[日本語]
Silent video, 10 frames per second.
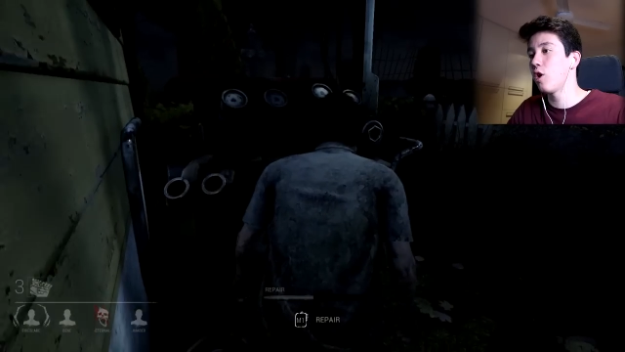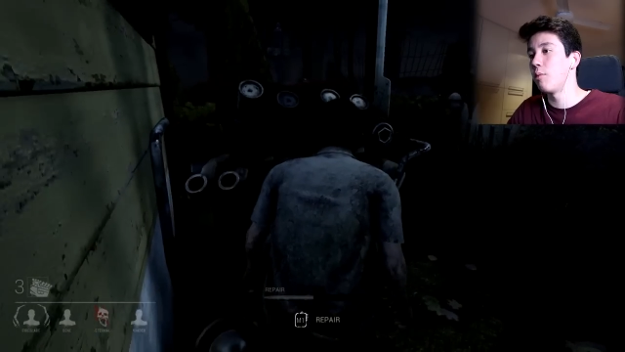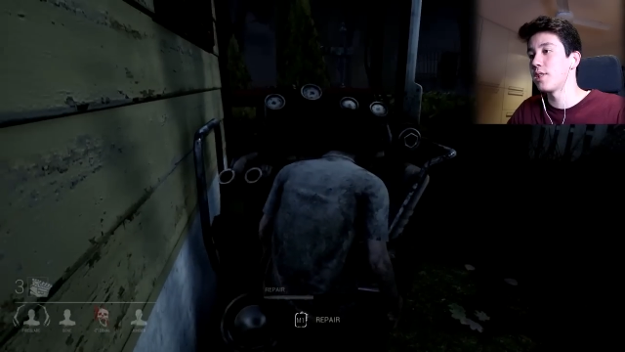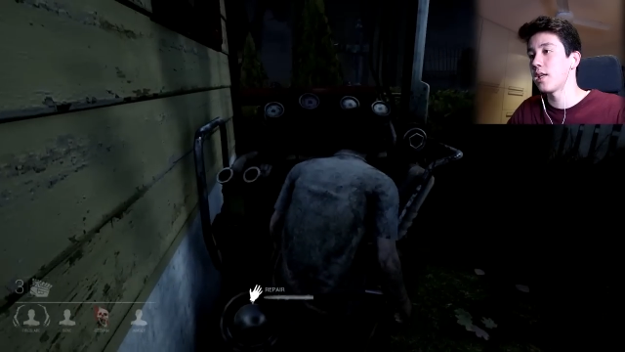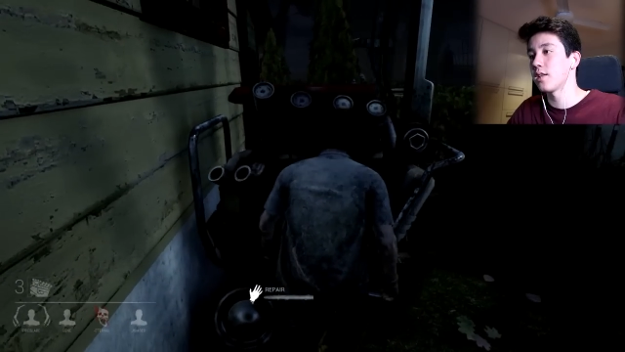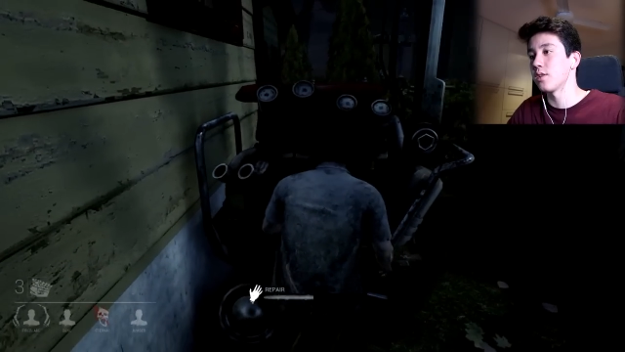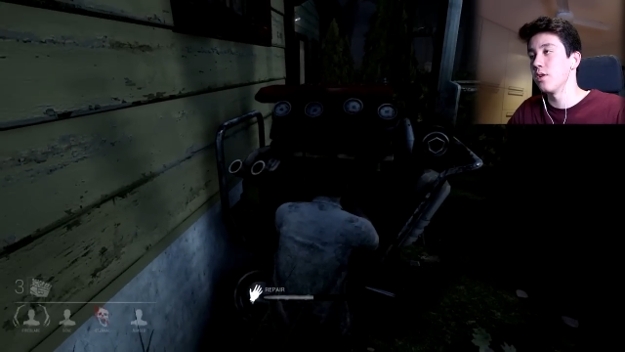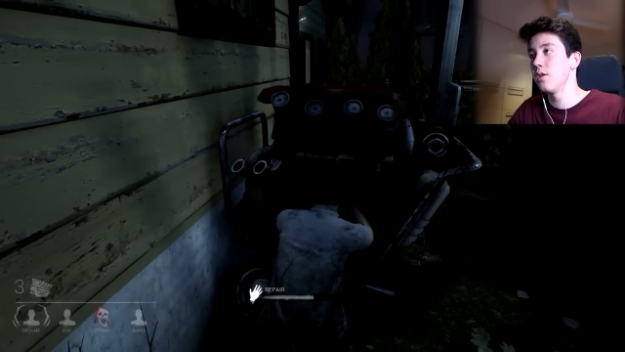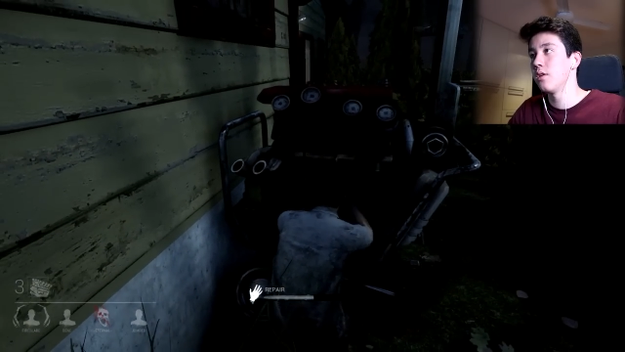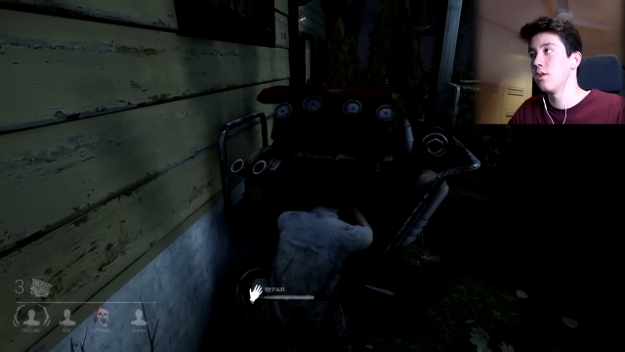もういっこ見つけた
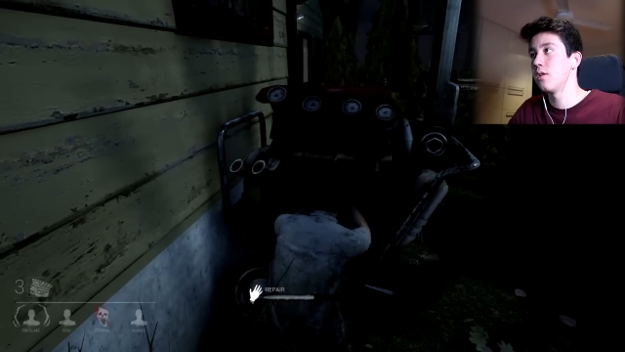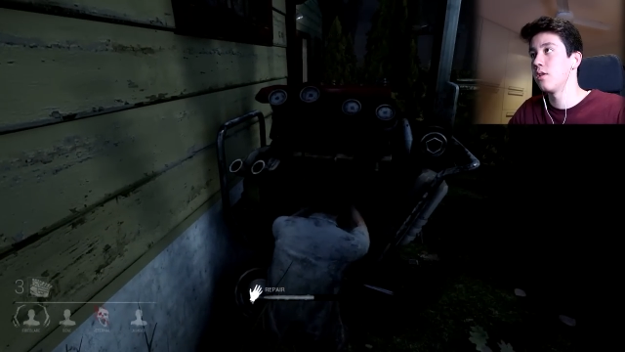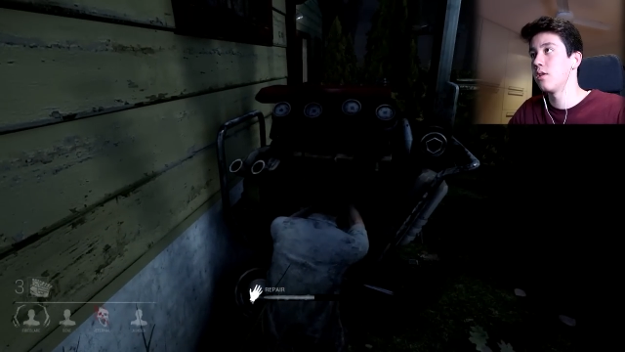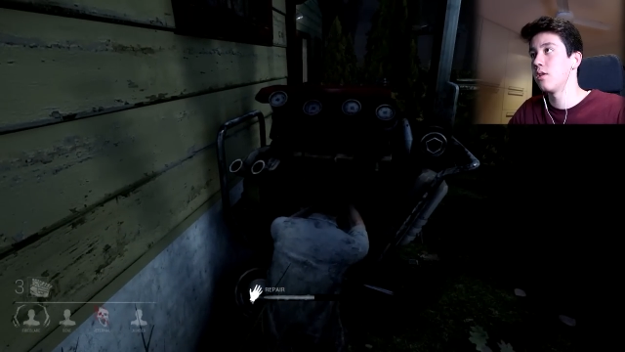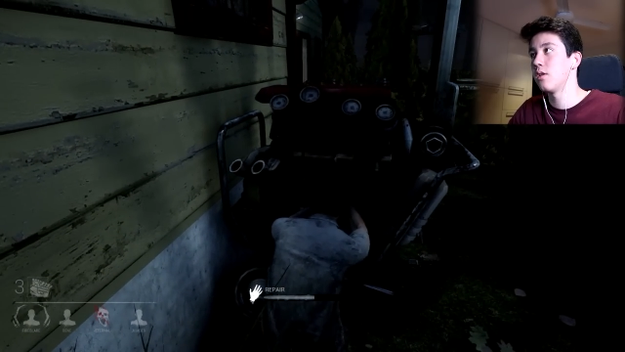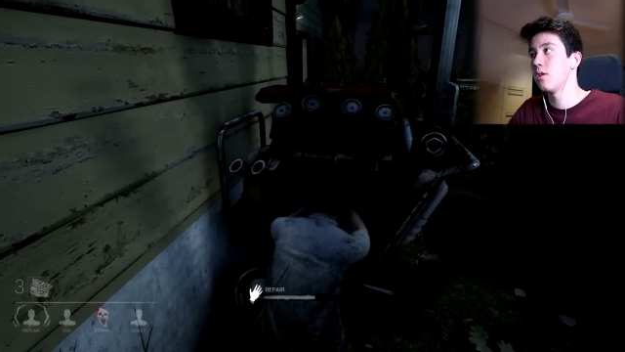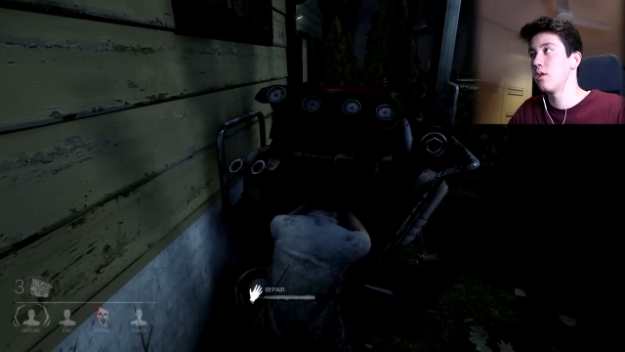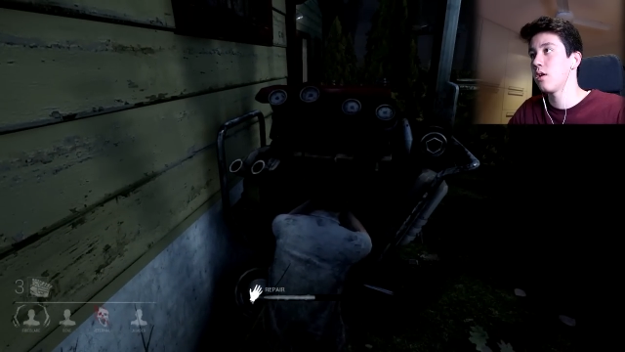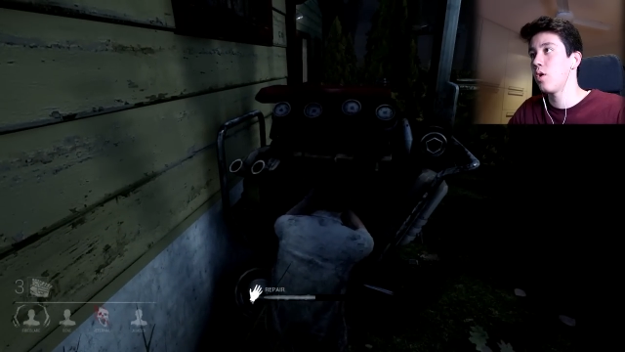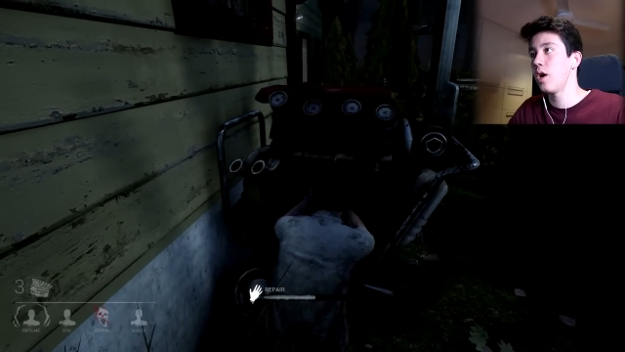ぞ。
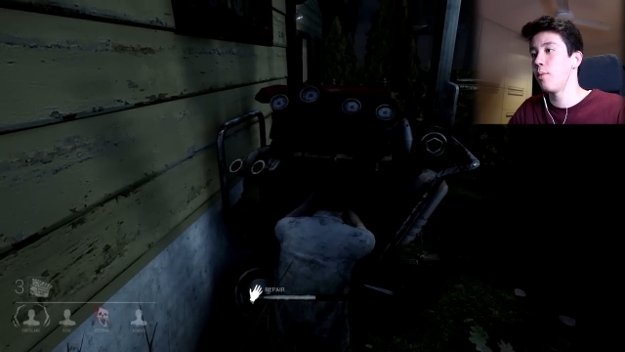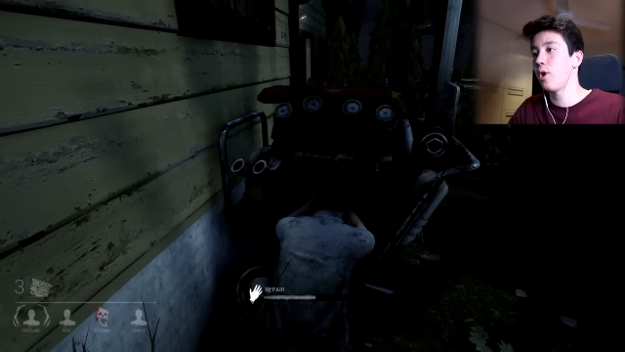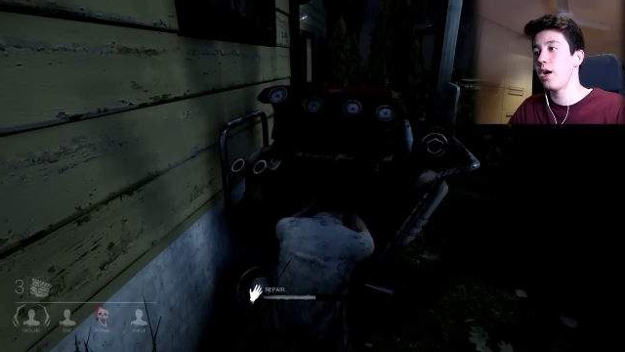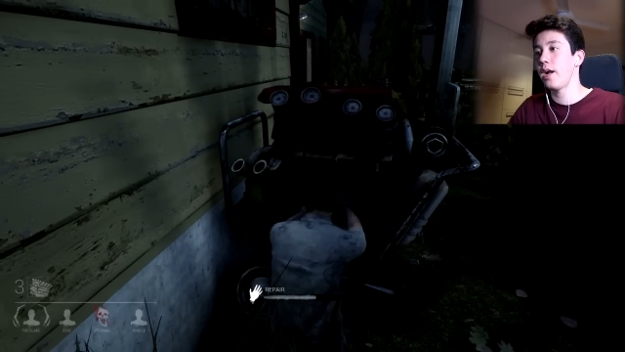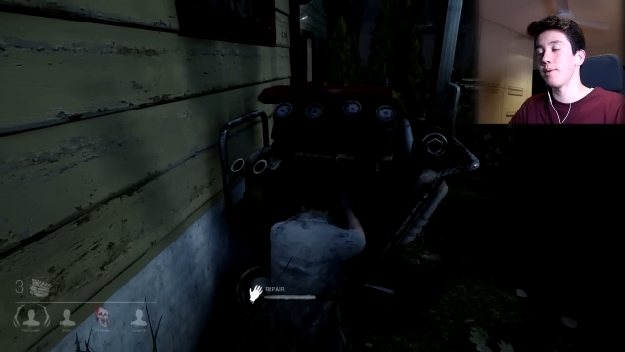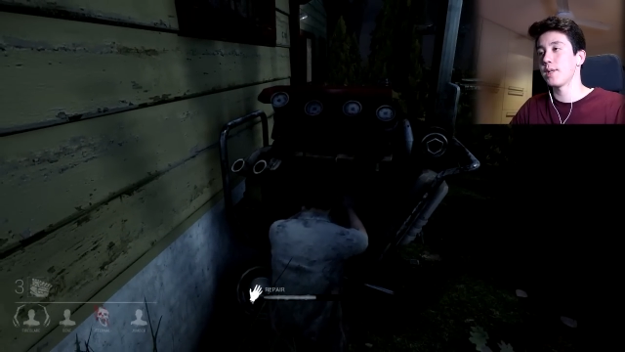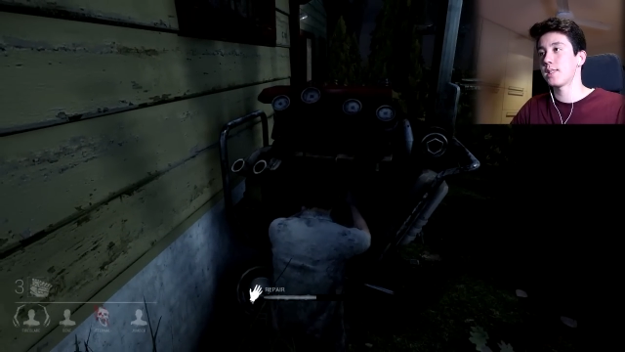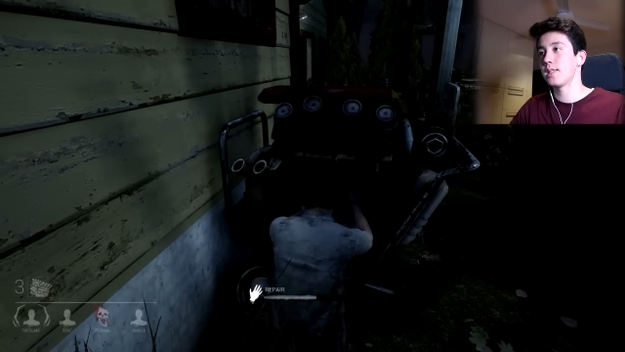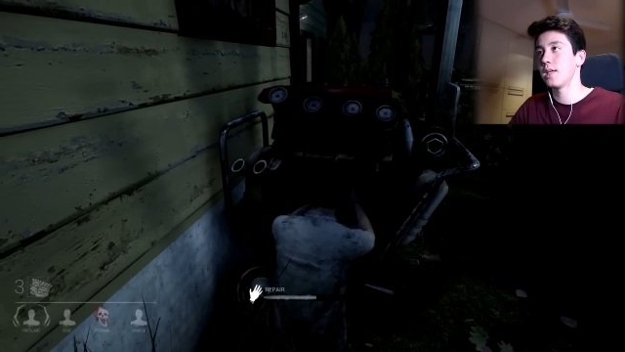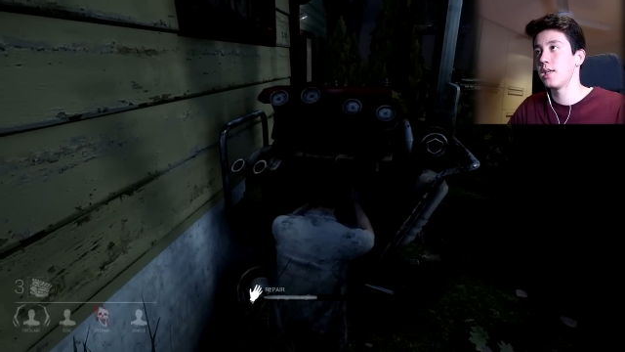これもういっかいやりま
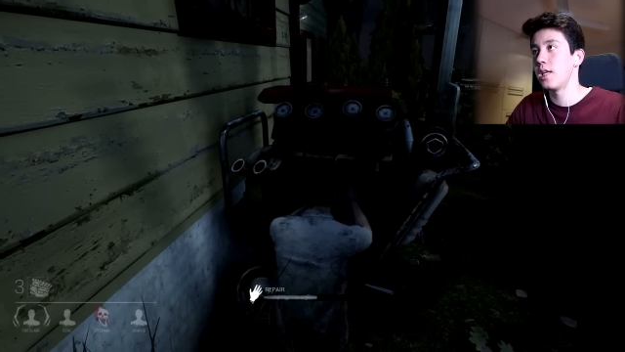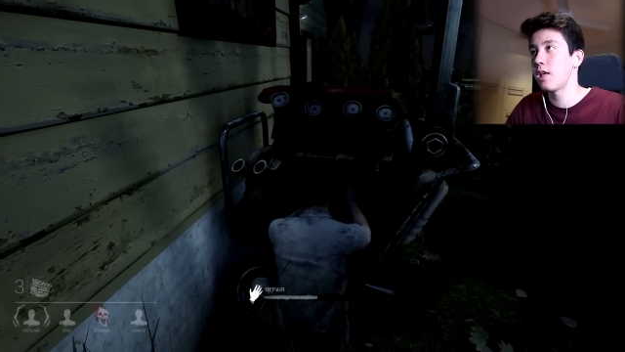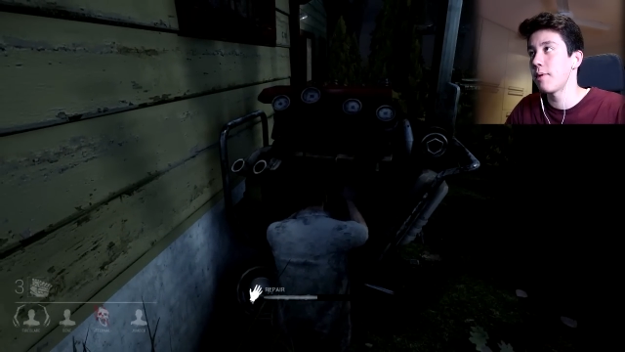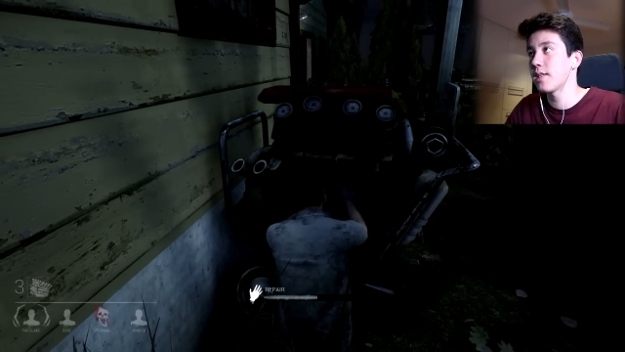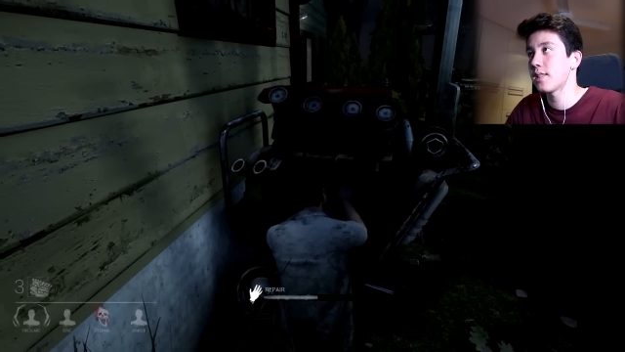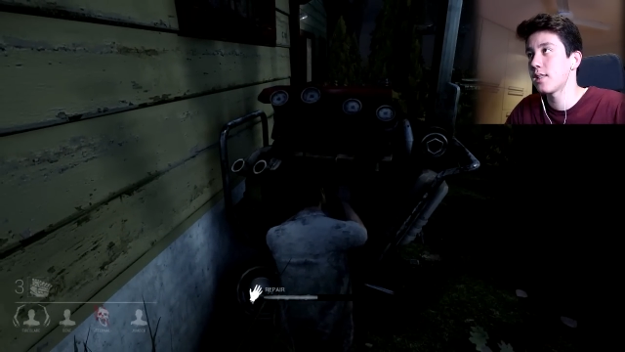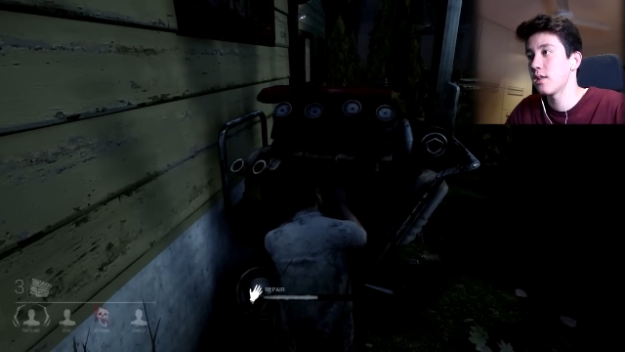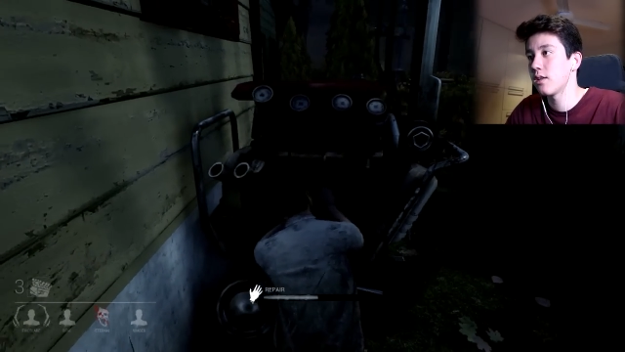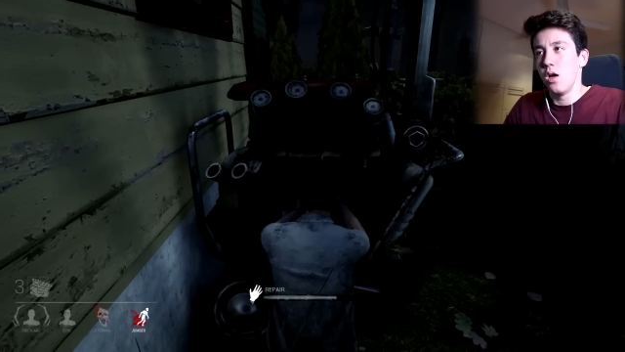す。いきます。